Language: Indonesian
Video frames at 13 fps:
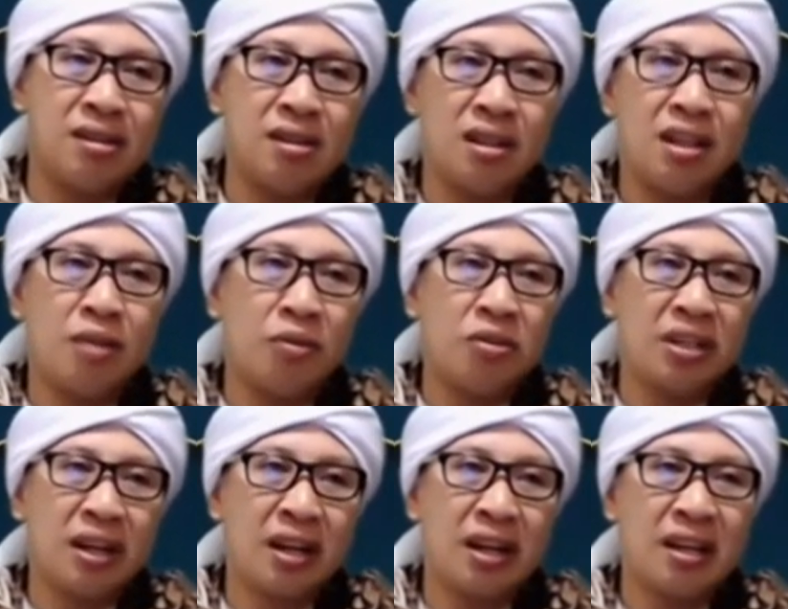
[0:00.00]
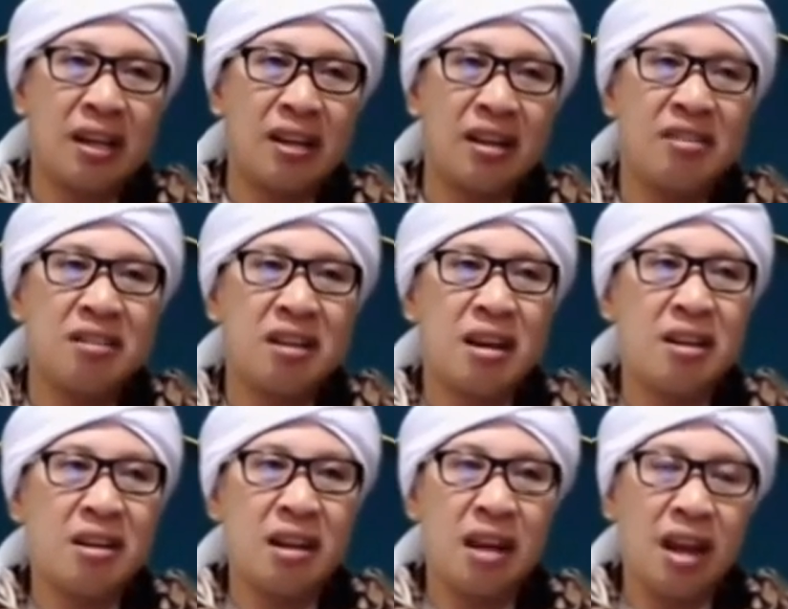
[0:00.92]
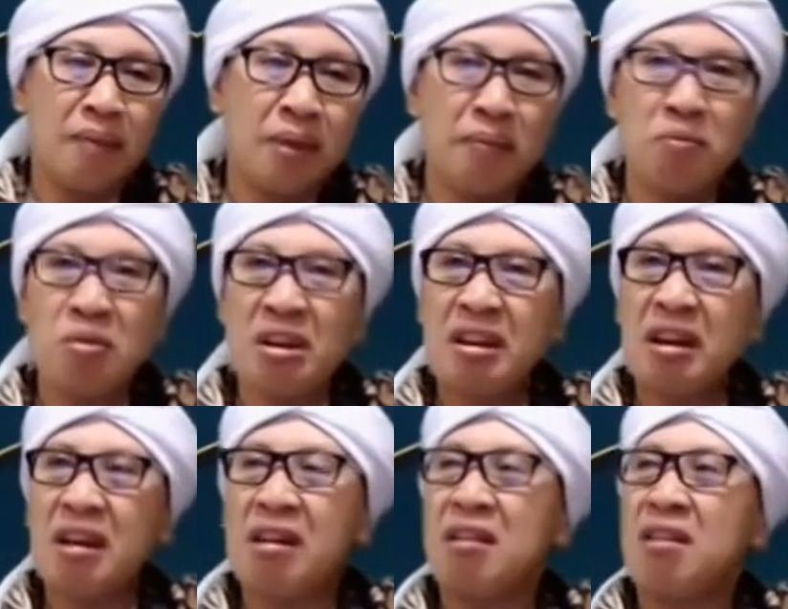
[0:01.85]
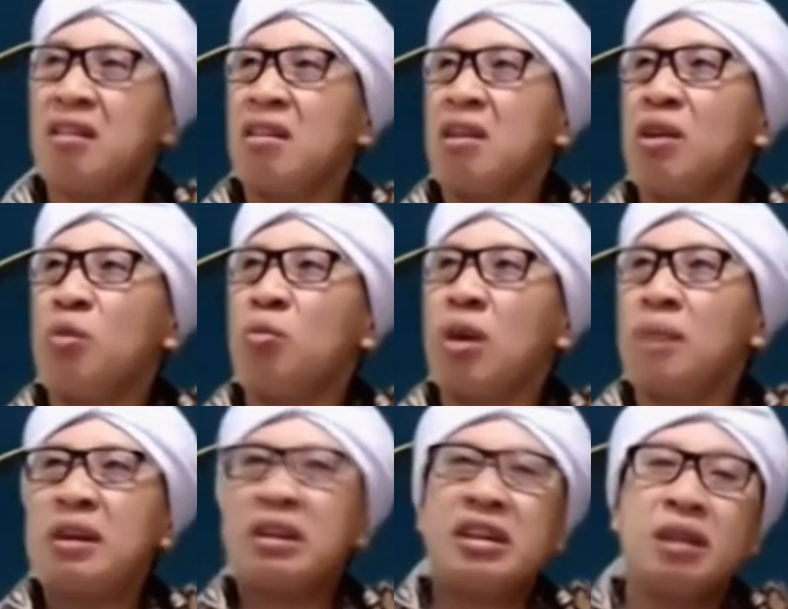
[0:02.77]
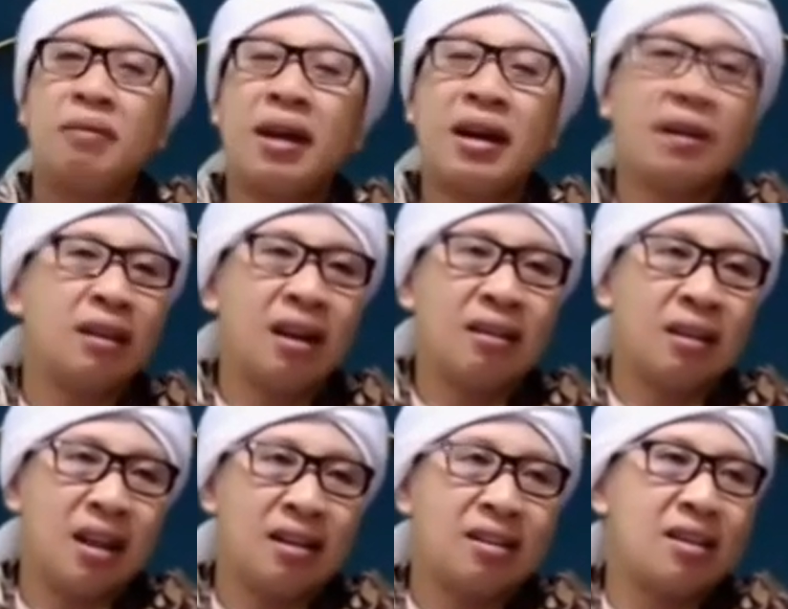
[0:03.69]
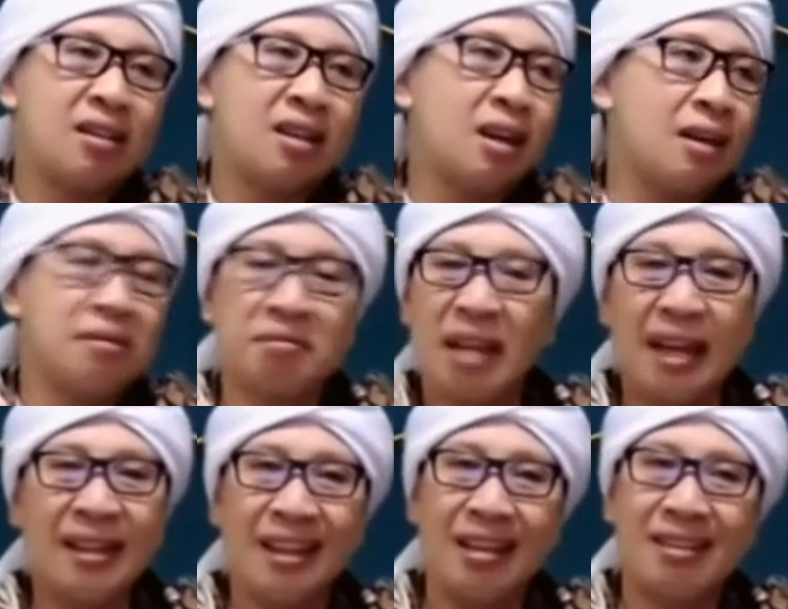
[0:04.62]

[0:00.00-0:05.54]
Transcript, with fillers: istrinya dibonceng laki-laki istrinya ini anak perempuannya keluar pergi kemana tenang-tenang saja kan